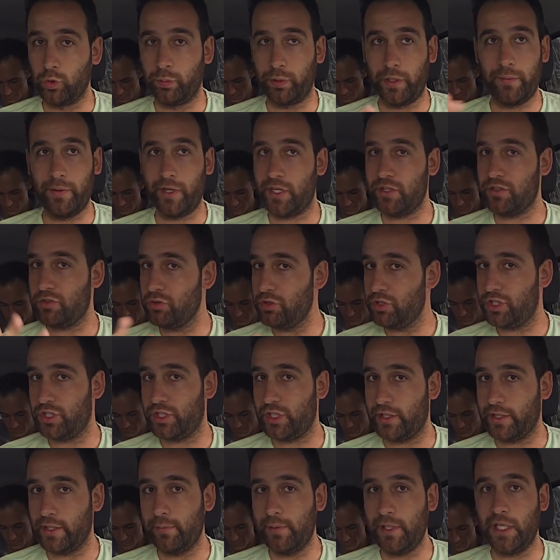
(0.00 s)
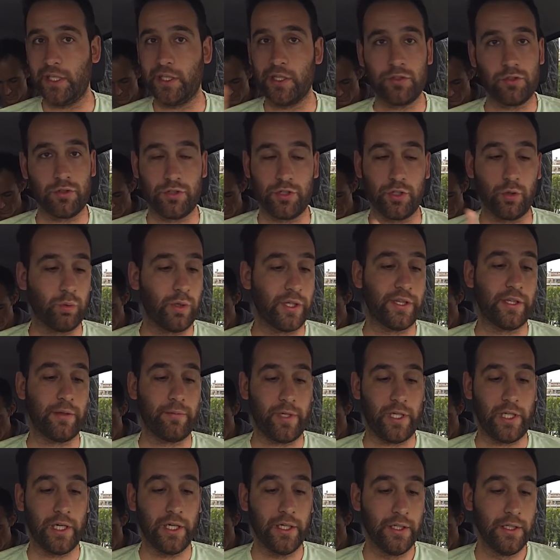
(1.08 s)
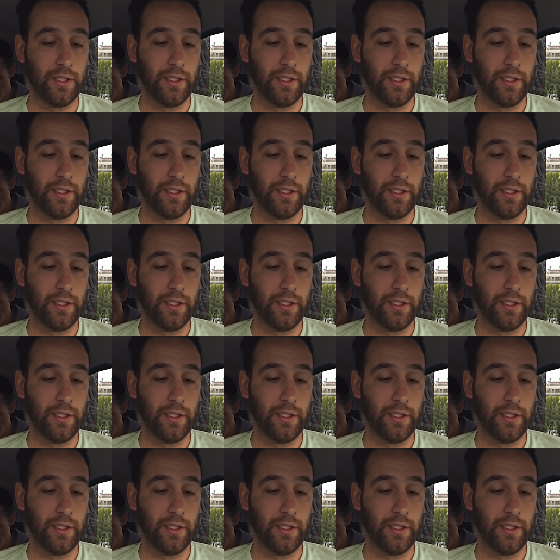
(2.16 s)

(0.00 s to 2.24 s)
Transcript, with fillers: Prima era sui 60.000, adesso è 50.000.